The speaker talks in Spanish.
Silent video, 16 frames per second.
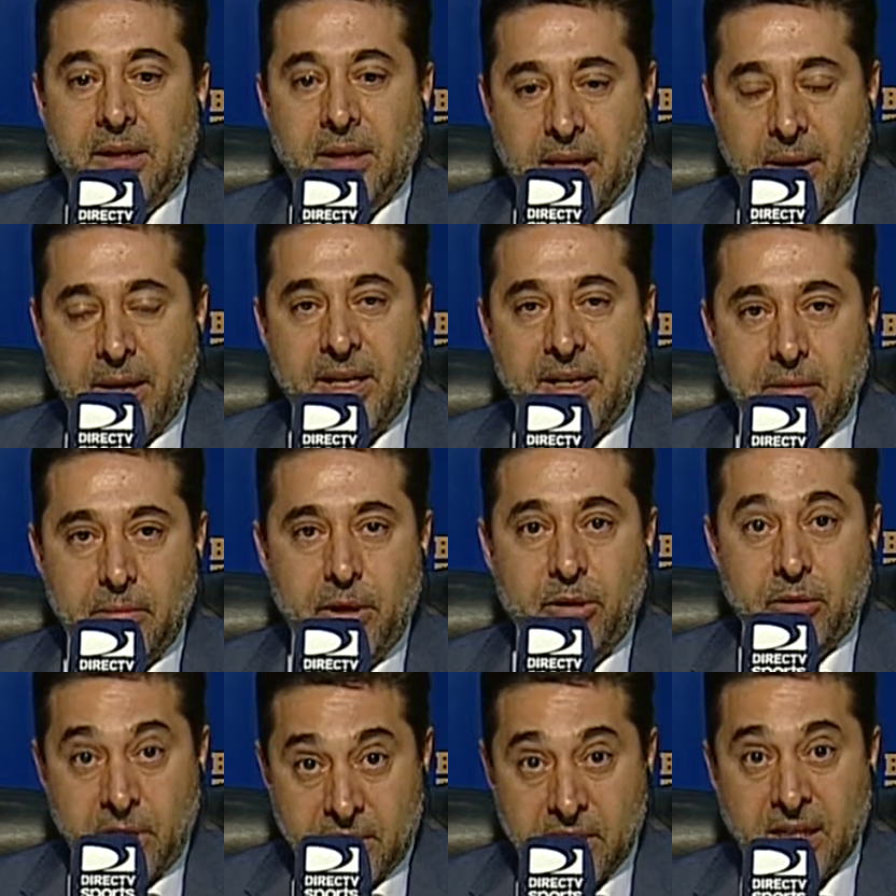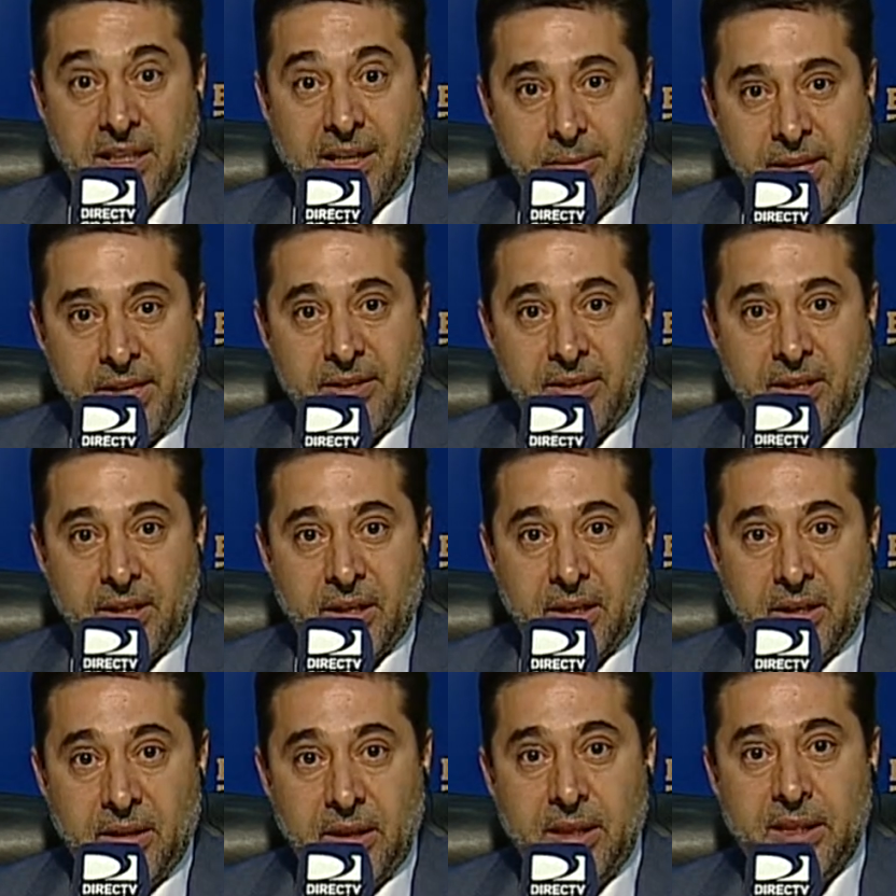Eh, bueno, exactamente,
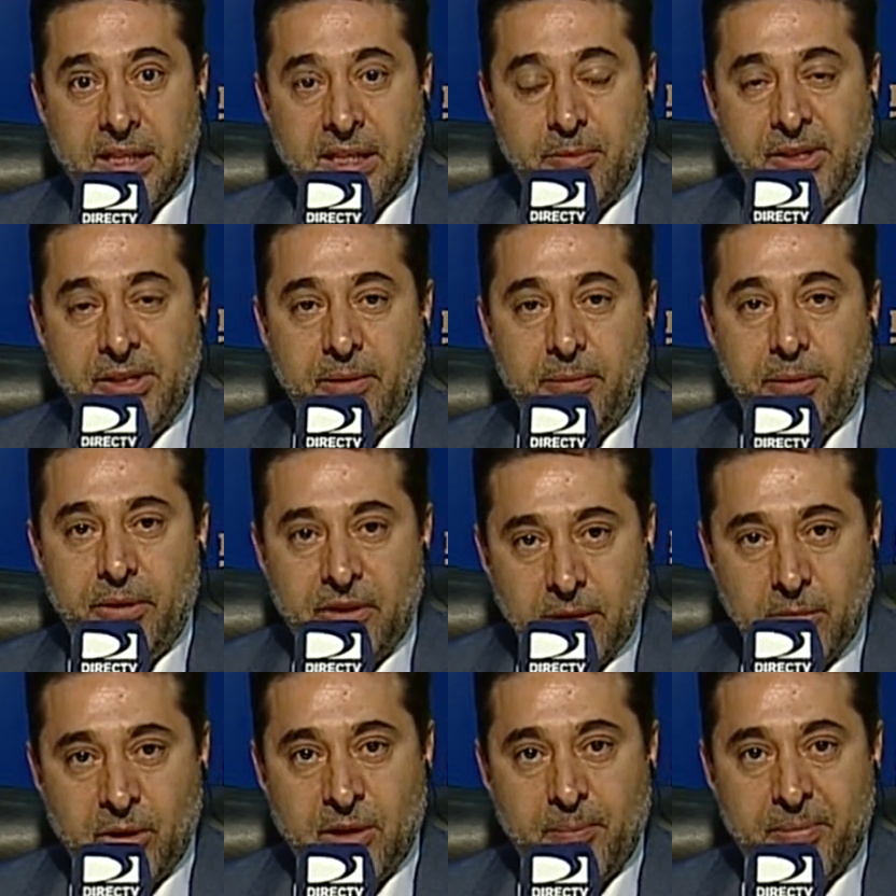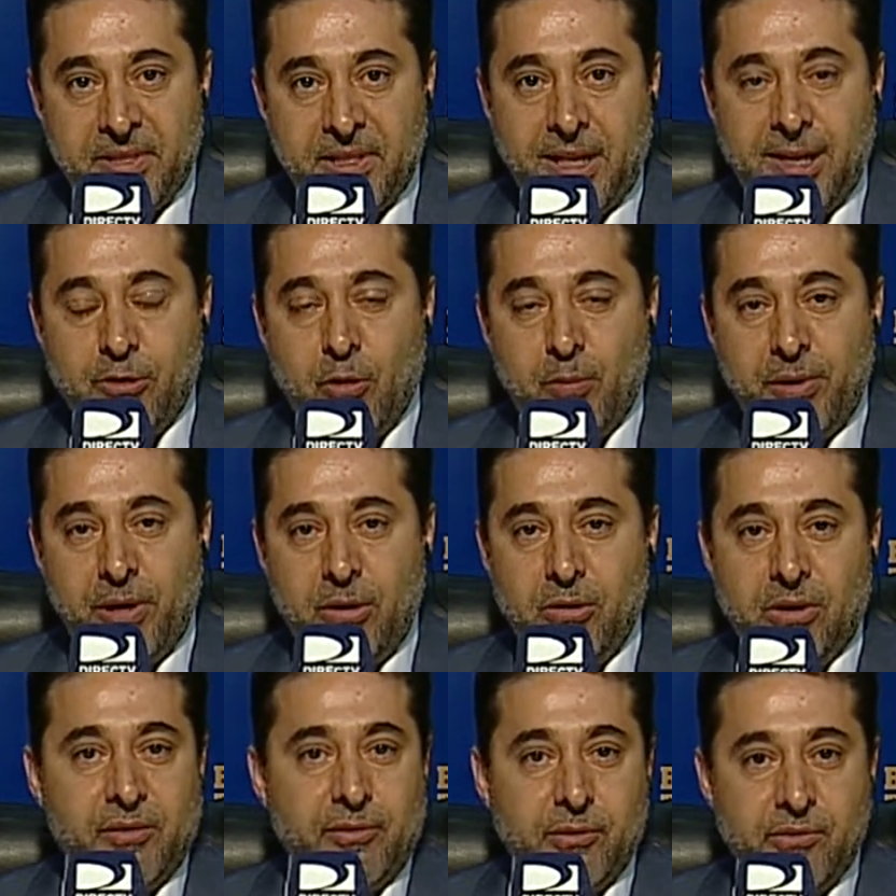exactamente. Pero tenemos que empezar a copiar lo
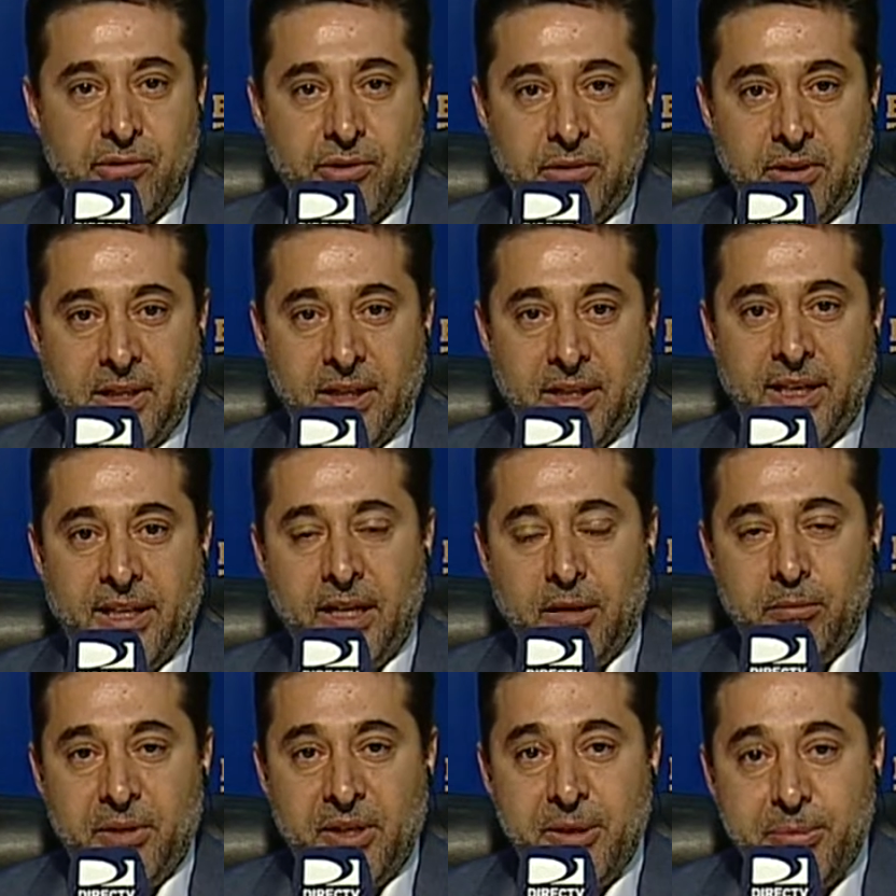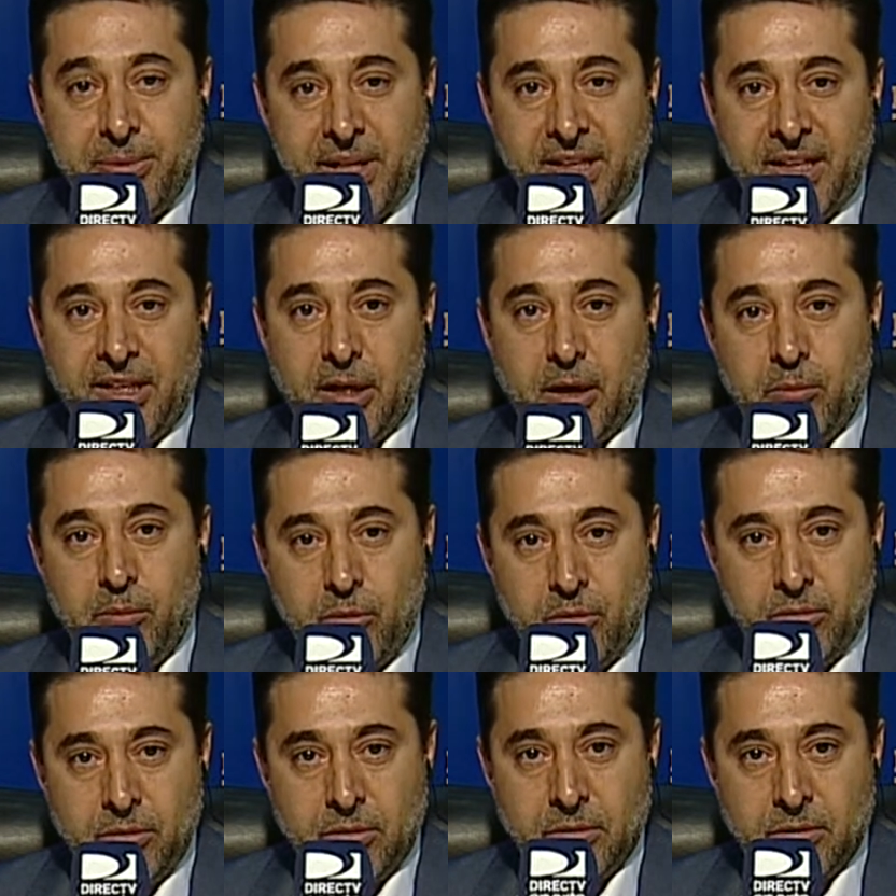que funciona y bien en el
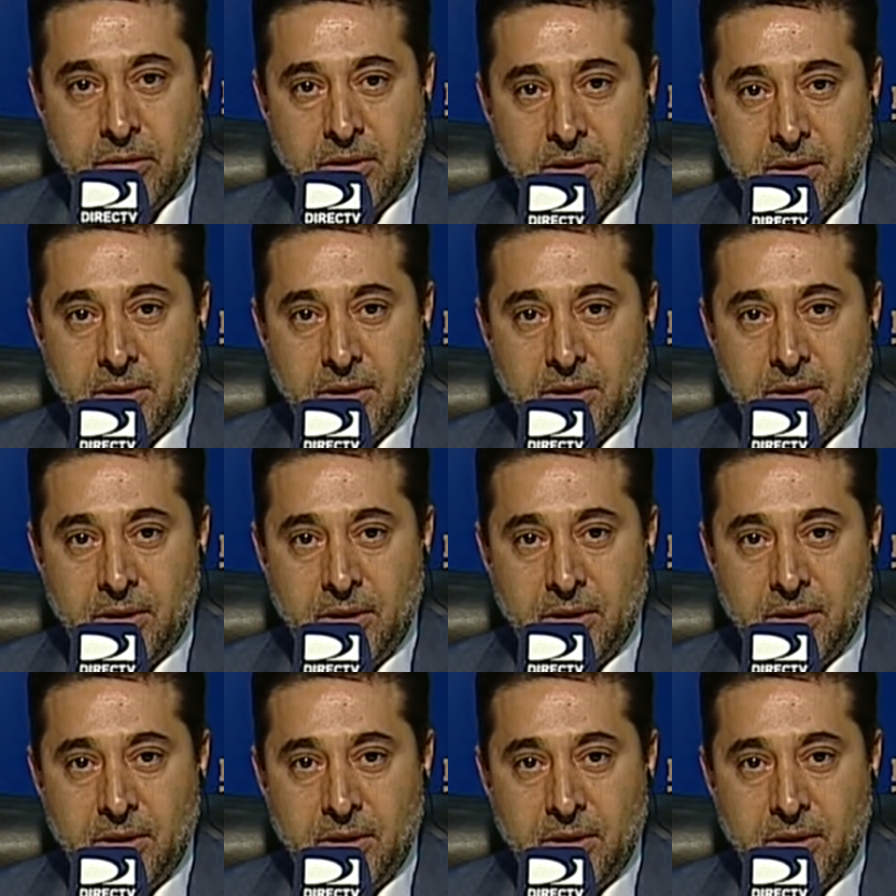mundo.